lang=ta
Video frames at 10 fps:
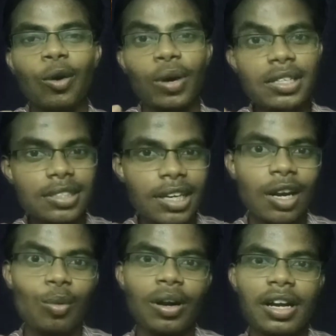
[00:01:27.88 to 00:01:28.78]
ஒன் சைட்
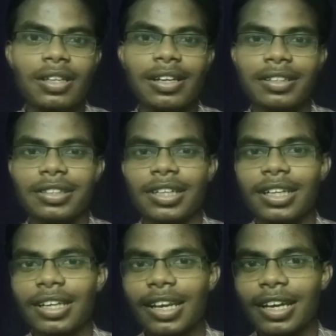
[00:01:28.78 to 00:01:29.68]
லவ்வராக இருந்தாலும் சரி
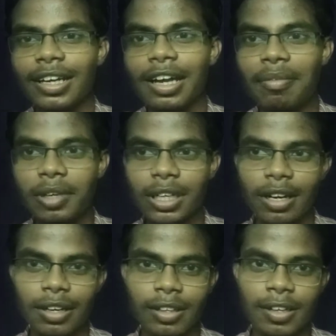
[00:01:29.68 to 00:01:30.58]
இல்லை
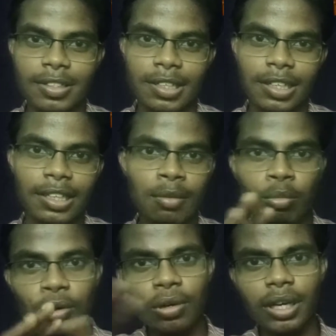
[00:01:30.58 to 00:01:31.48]
கமிட்டடாக இருந்தாலும் சரி இந்த
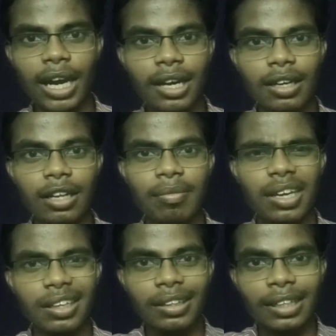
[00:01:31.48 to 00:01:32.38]
மூணு கேட்டகரியுமே
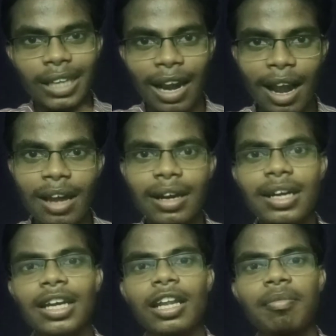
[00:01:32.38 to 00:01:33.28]
எல்லா
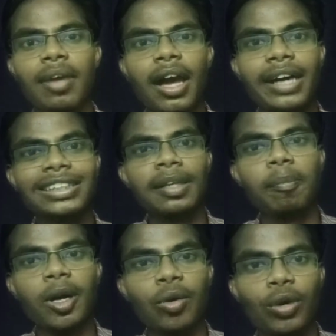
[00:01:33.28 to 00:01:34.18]
கேட்டகரியுமே
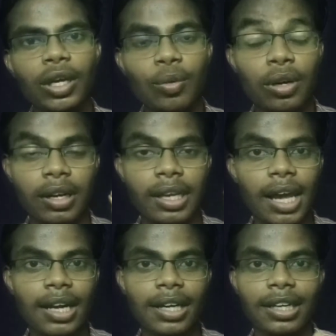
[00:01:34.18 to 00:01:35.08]
அக்செப்ட் பண்ணக்கூடிய ஒரு
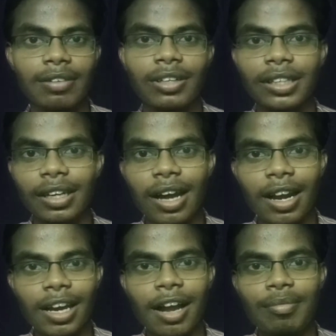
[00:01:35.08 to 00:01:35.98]
ரியாலிட்டியை வந்து
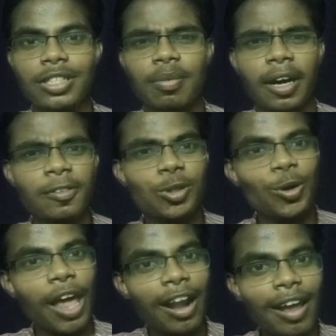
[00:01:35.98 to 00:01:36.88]
அழகாக காமிச்சிருப்பாங்க ஸோ
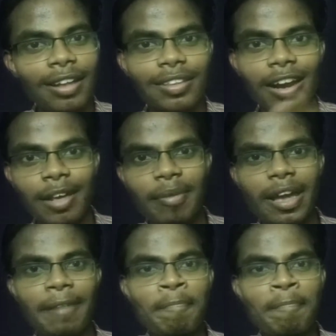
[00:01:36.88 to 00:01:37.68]
எல்லாத்தாலையுமே